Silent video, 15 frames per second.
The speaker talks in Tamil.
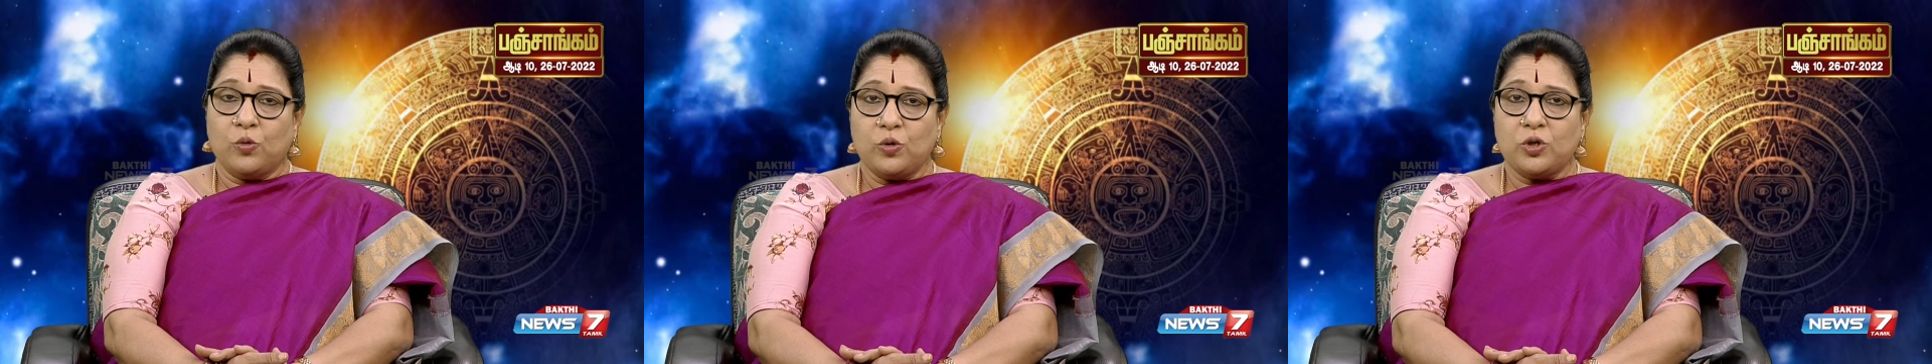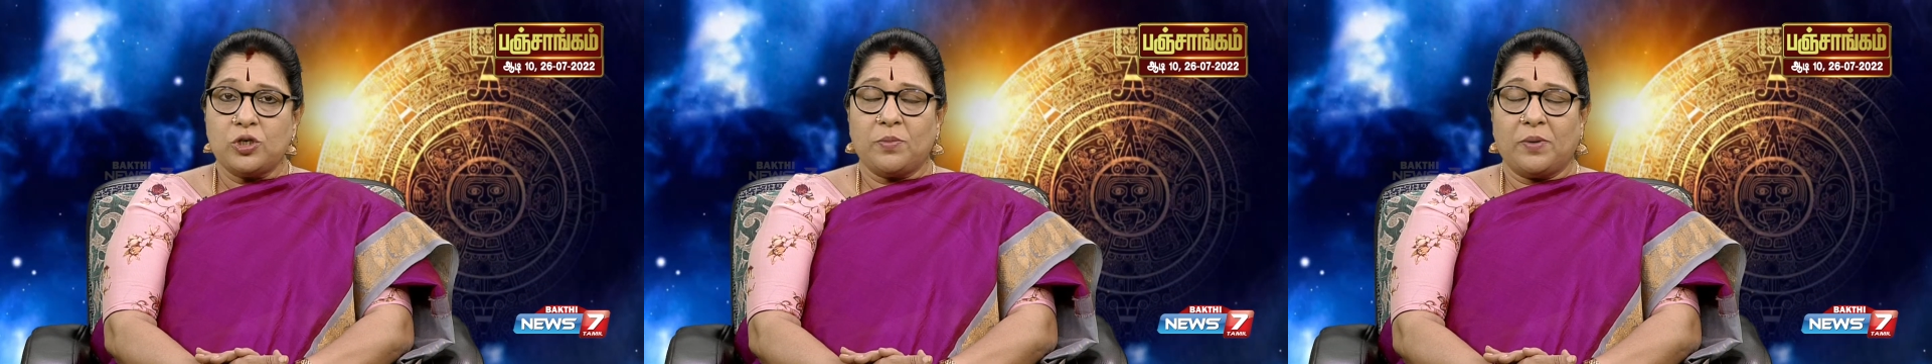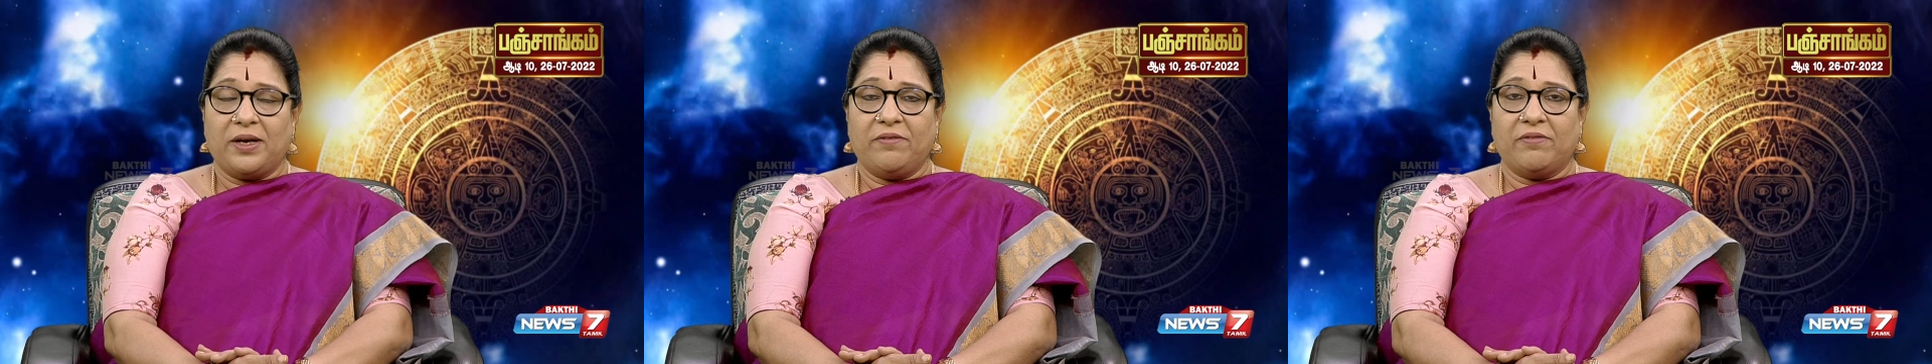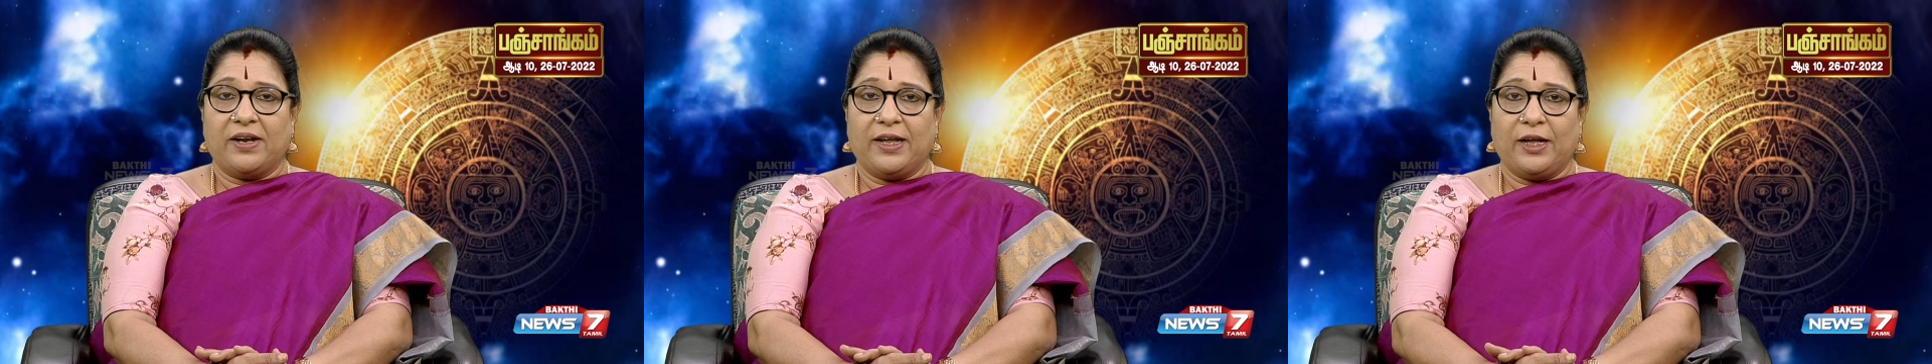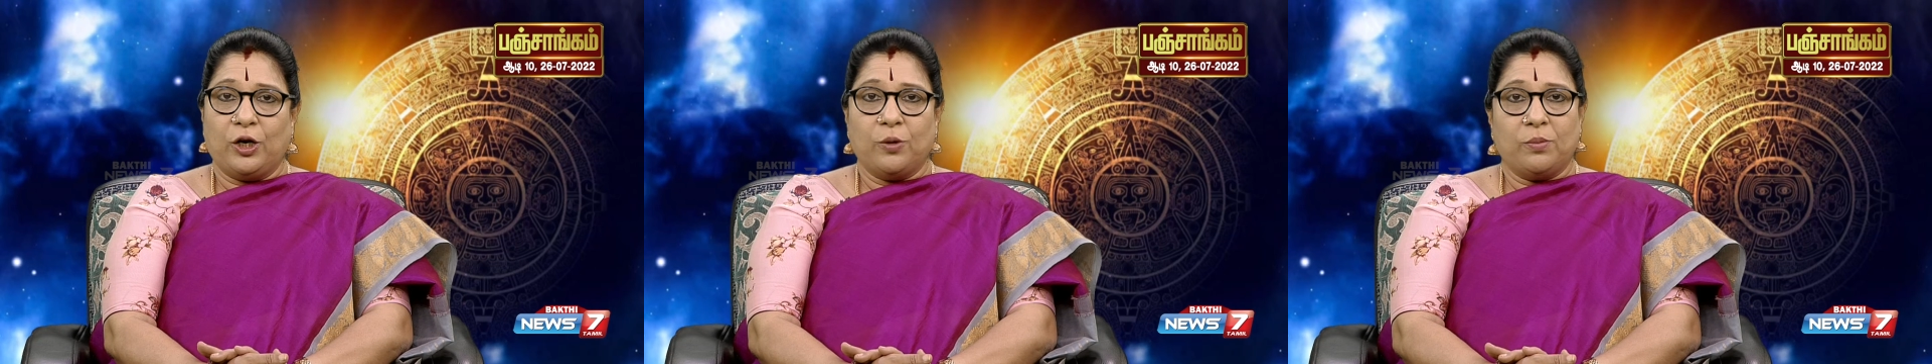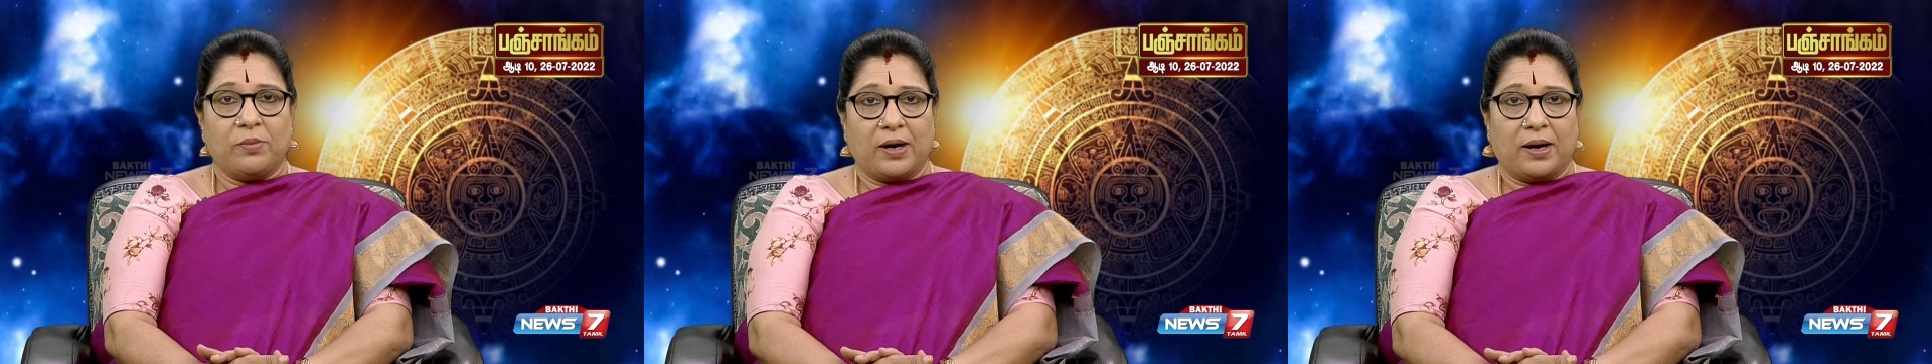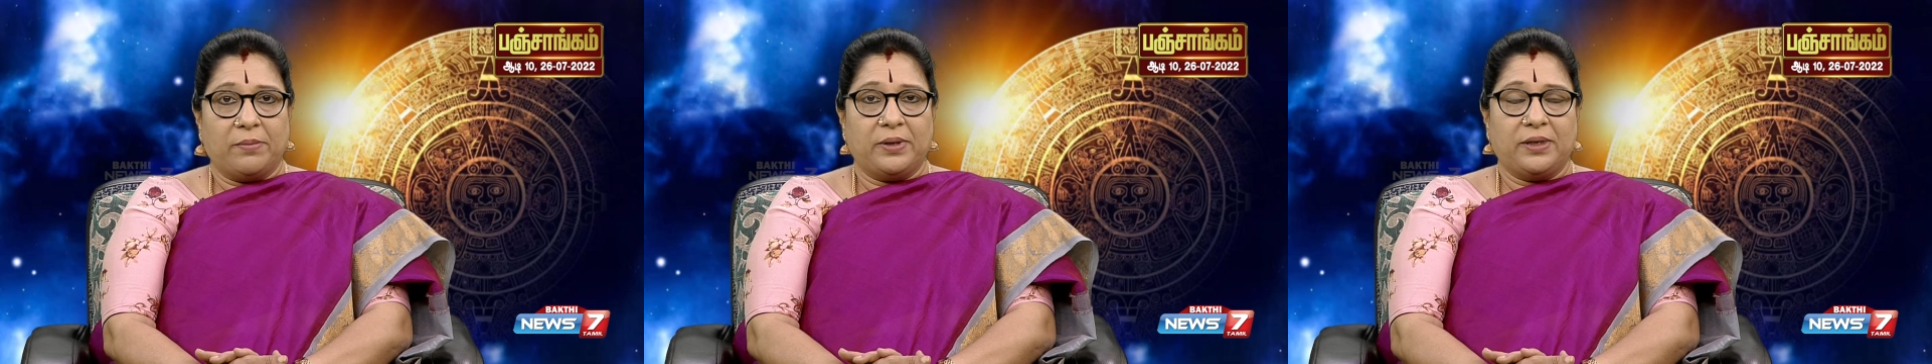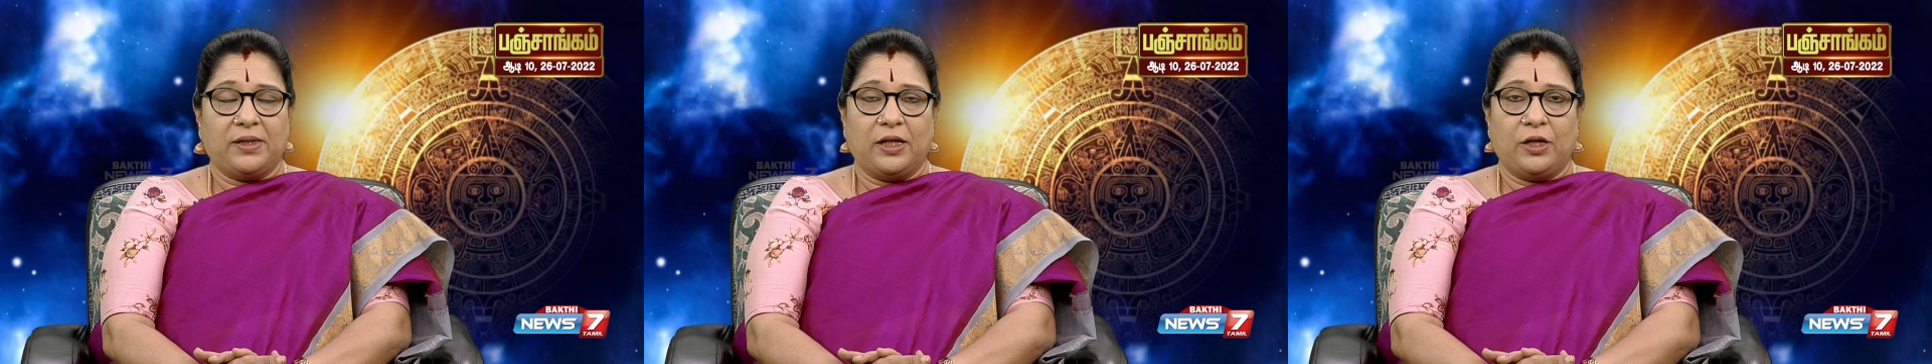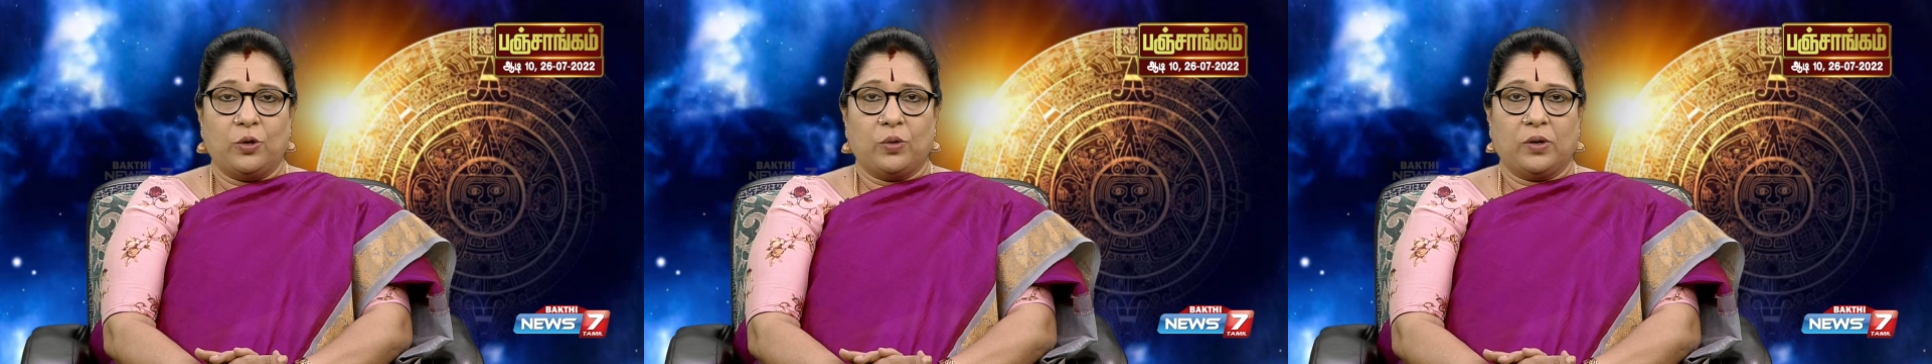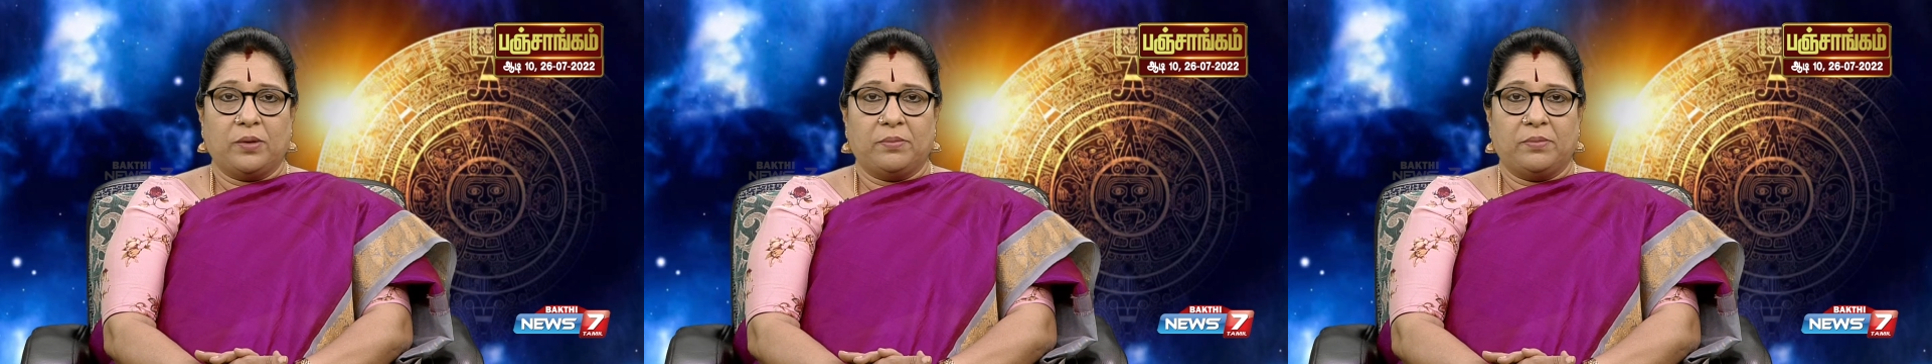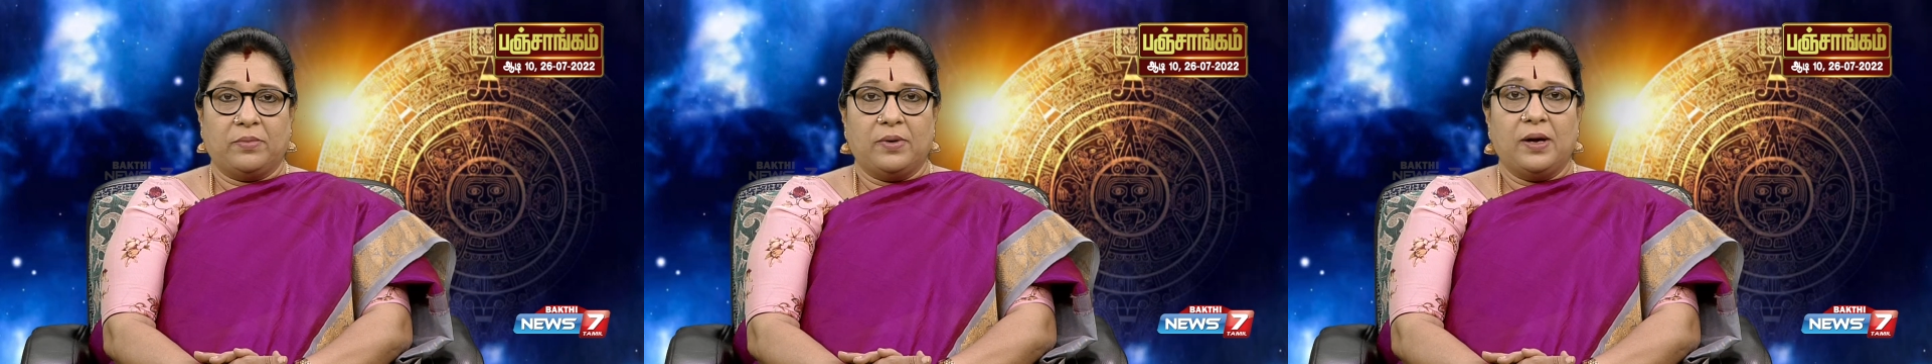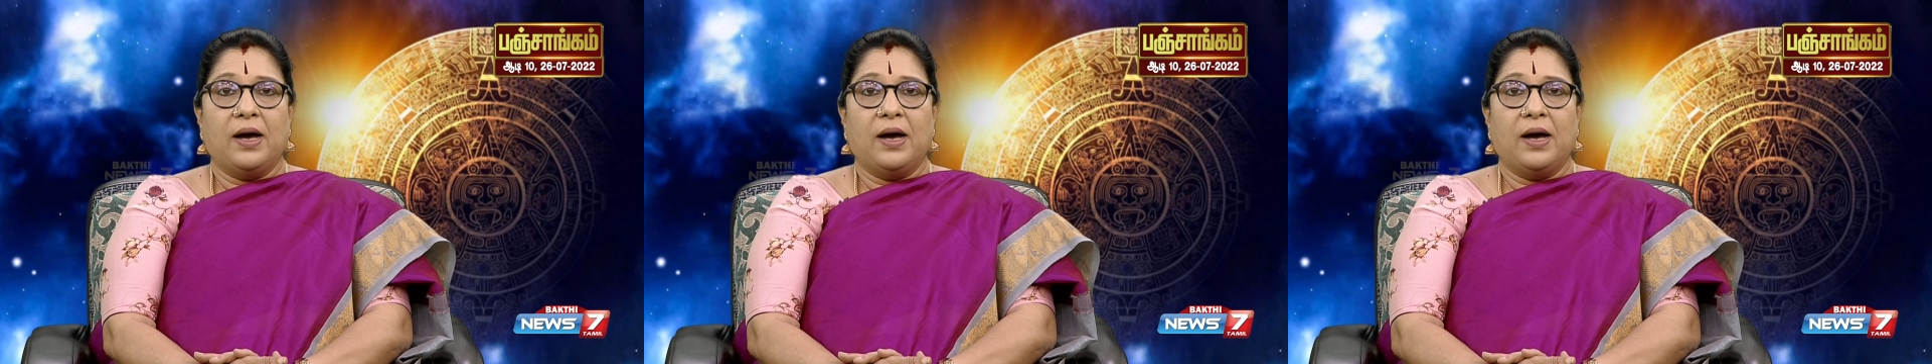மூன்று மணி வரையிலும் அமர்த்த யோகம்